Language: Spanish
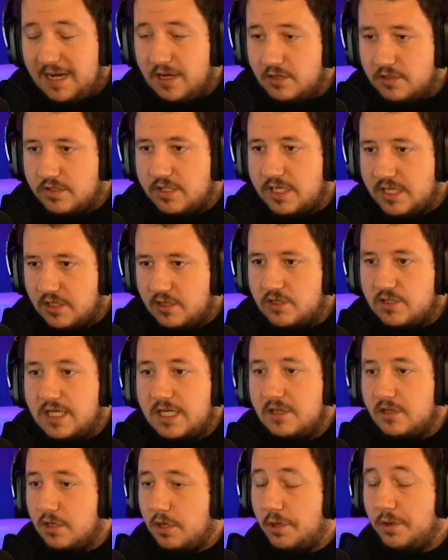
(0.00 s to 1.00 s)
En los directos
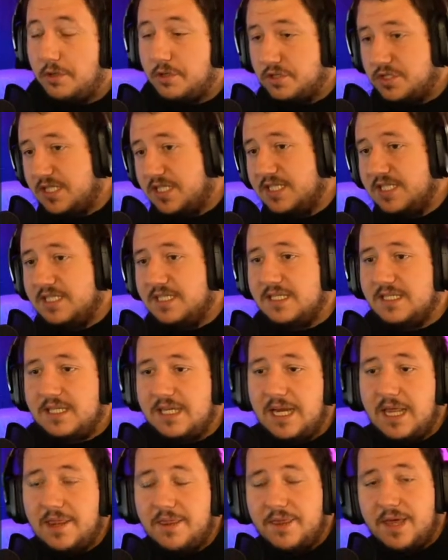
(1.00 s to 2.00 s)
hay trozos que sí se
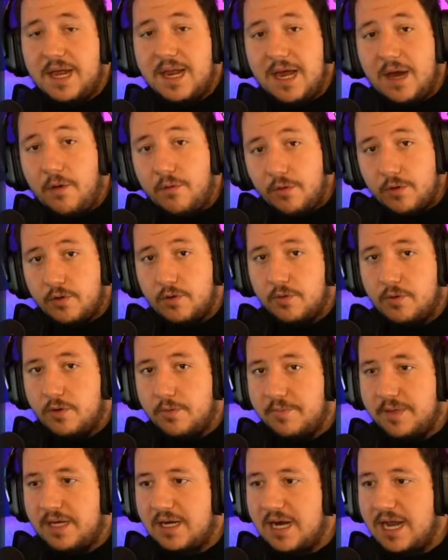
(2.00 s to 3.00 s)
silencia el audio con
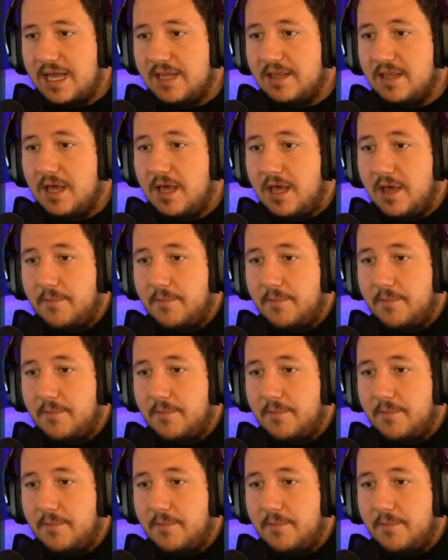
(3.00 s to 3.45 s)
copyright,